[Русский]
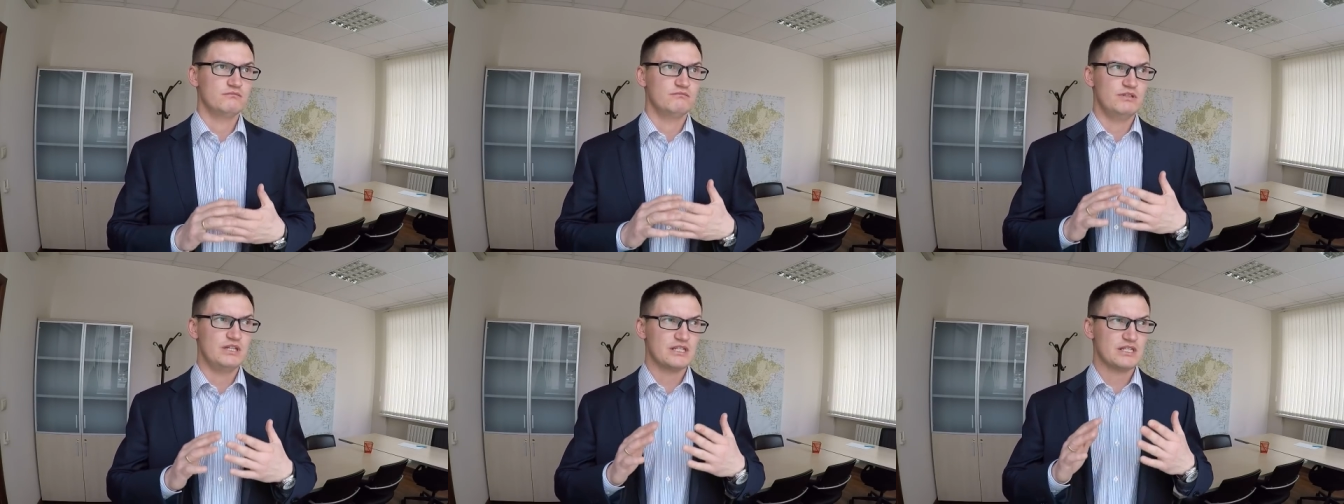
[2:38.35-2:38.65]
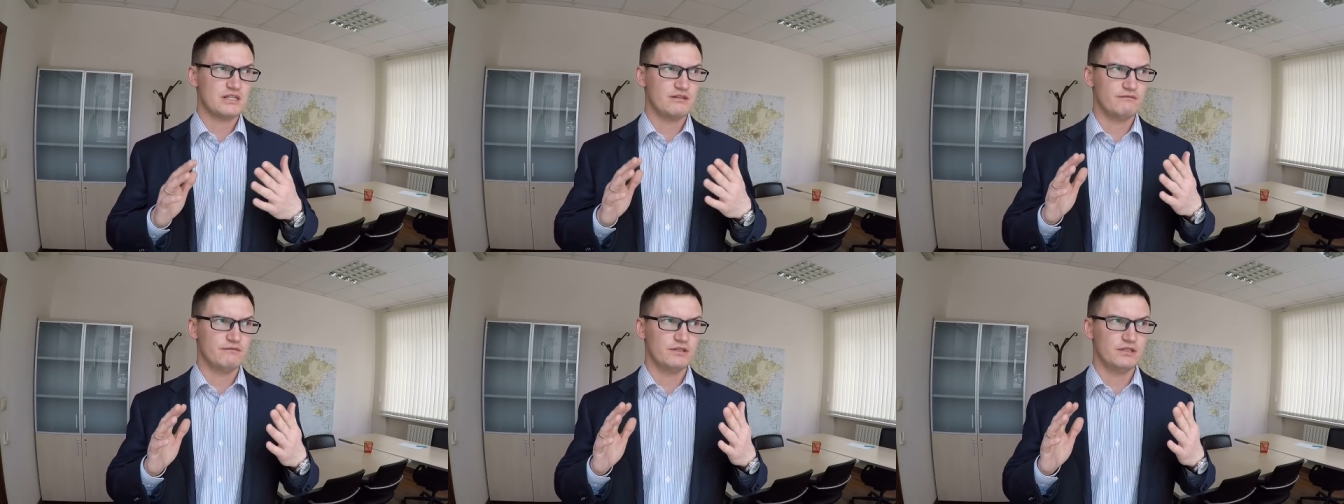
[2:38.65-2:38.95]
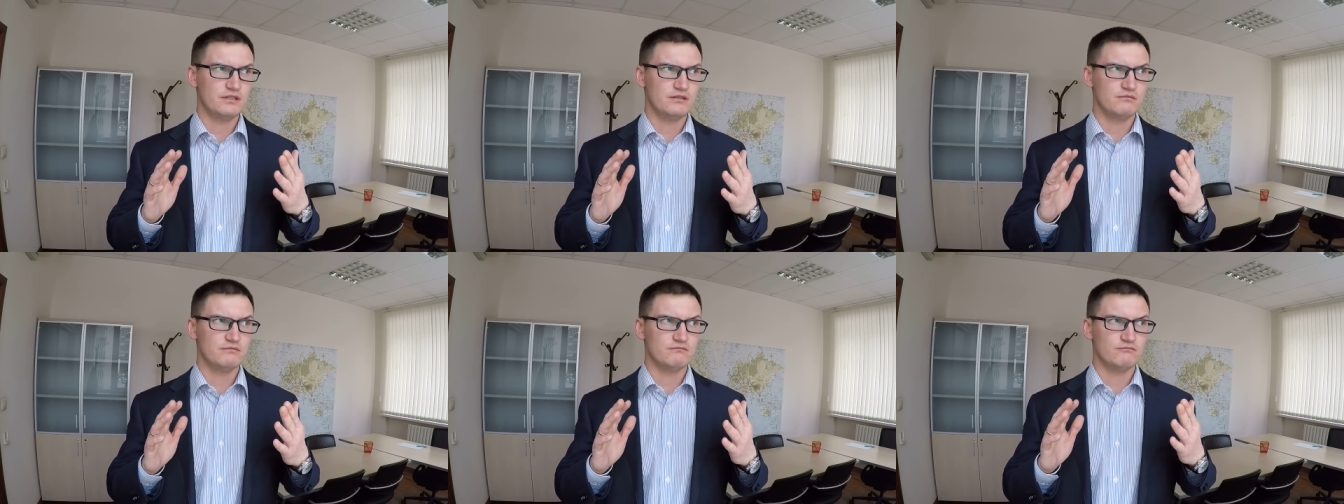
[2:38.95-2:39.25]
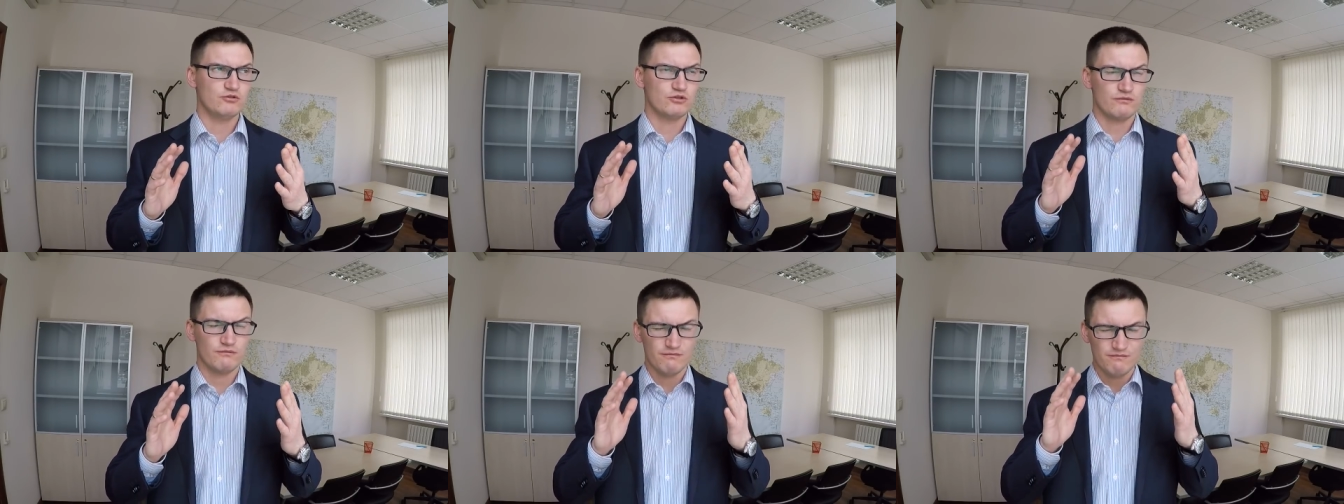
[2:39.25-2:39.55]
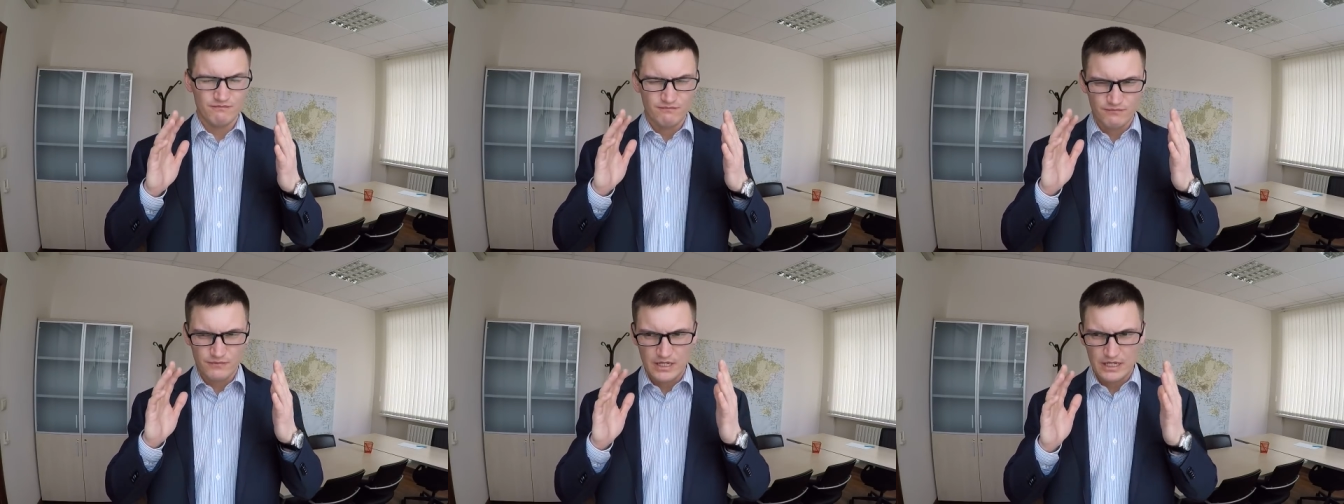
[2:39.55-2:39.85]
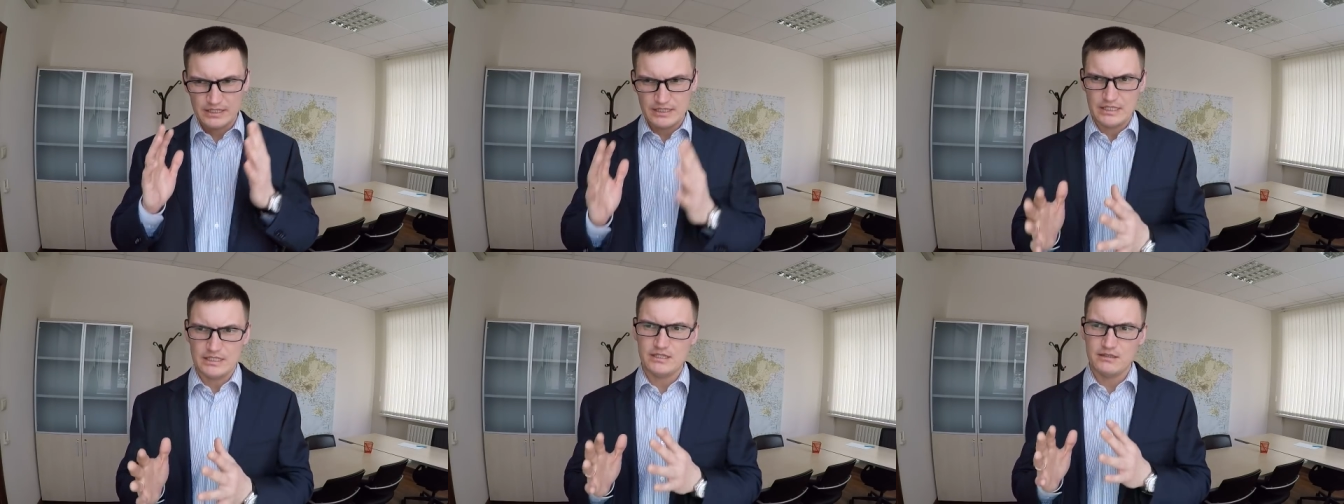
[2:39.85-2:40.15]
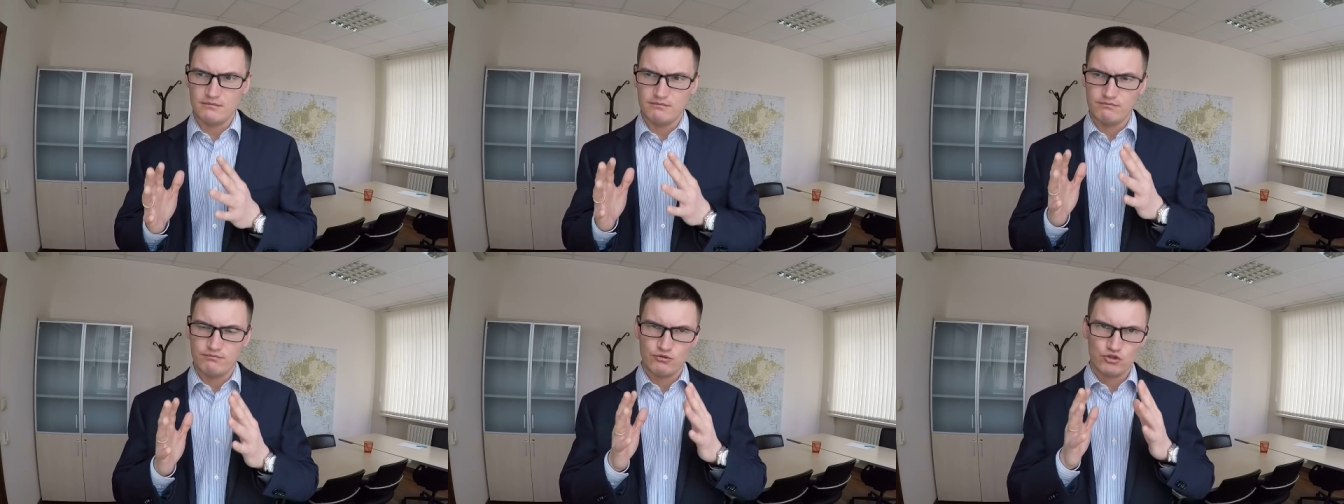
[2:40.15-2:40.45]
если вы вот
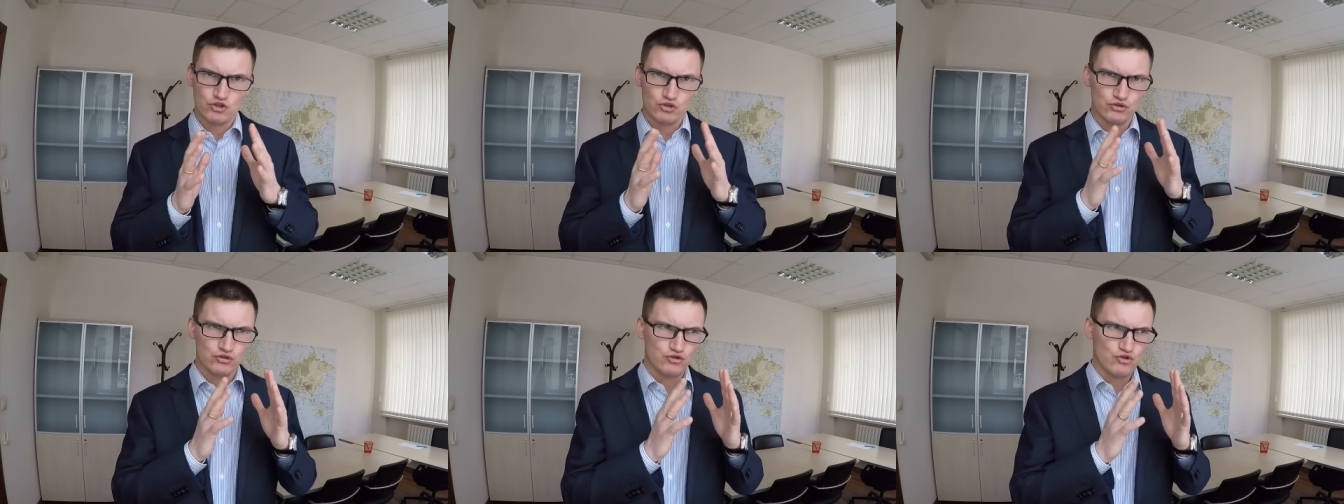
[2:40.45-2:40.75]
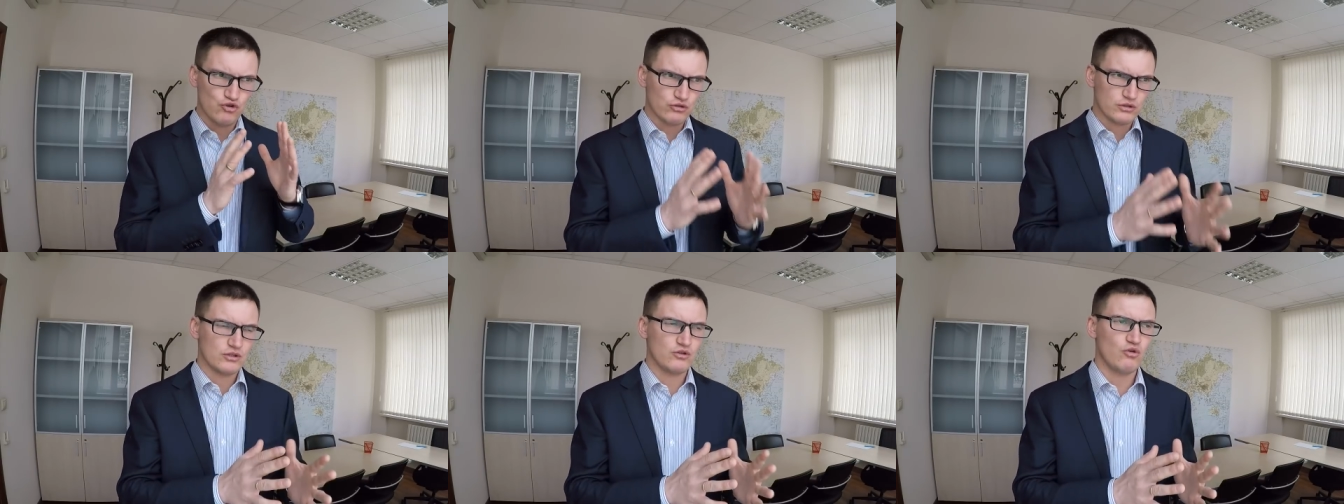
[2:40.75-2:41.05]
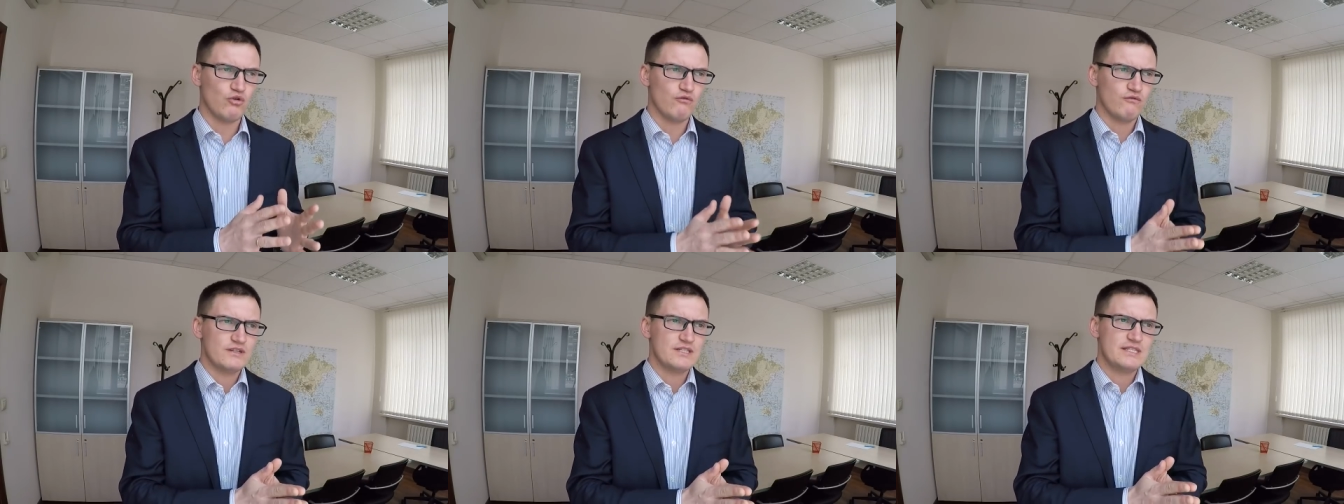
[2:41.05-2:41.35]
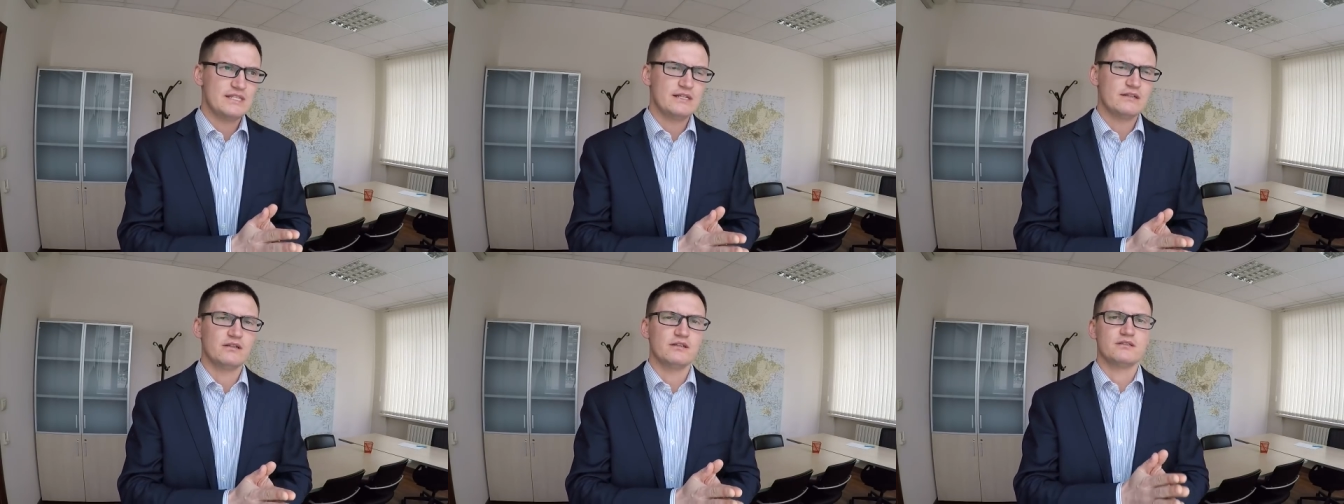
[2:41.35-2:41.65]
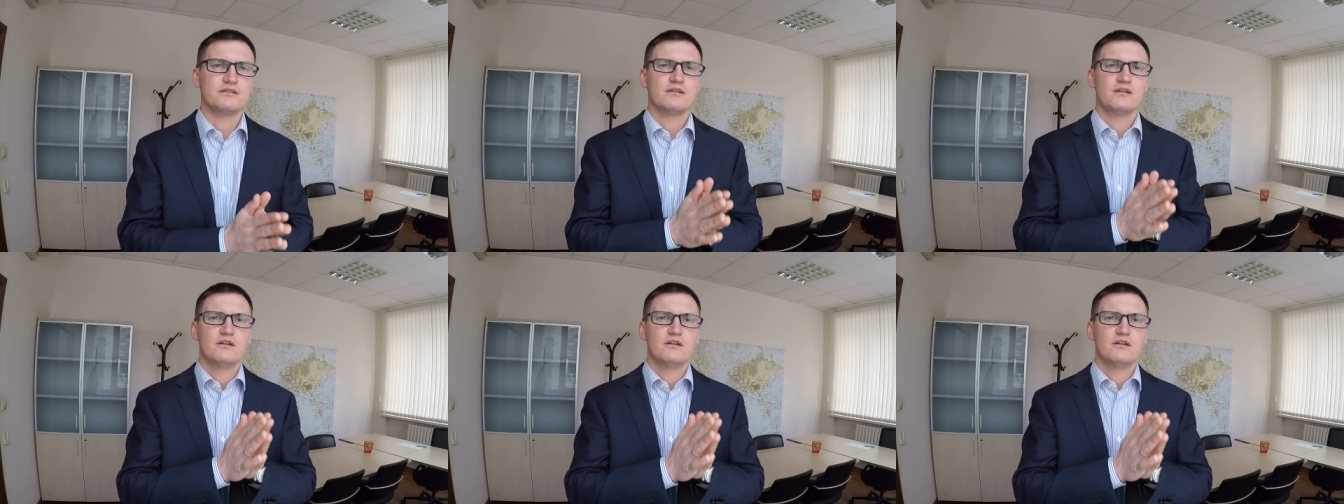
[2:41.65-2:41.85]
хотите что-то нового сделать,